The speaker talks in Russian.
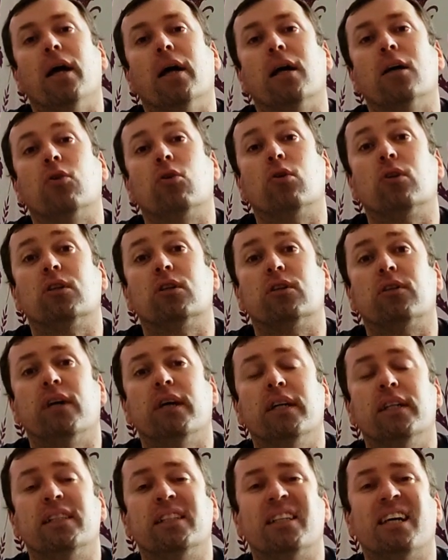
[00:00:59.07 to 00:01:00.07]
который
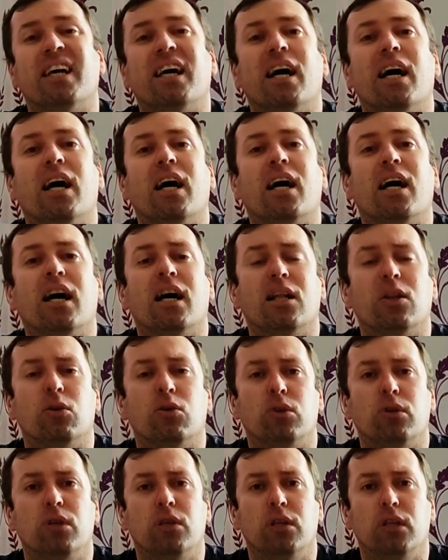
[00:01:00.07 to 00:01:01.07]
называется
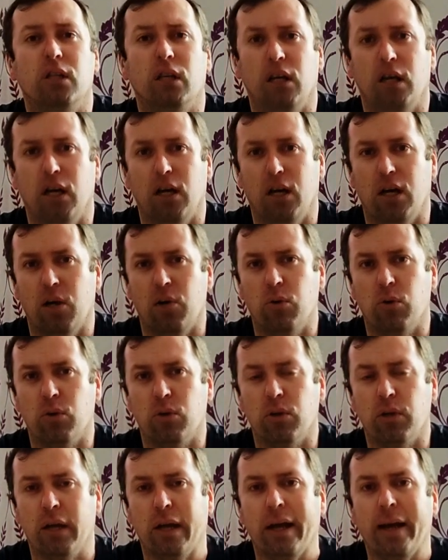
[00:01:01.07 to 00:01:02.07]
«Холодный
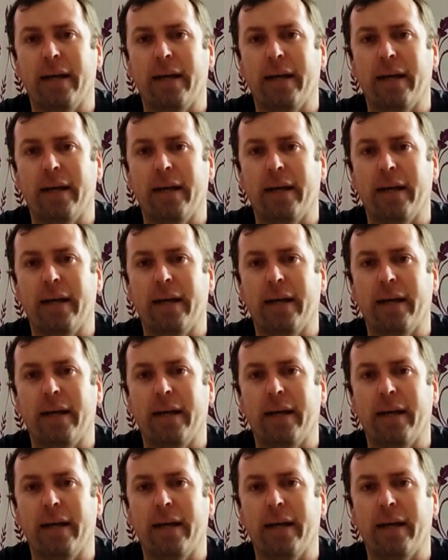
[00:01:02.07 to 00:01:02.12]
огонь».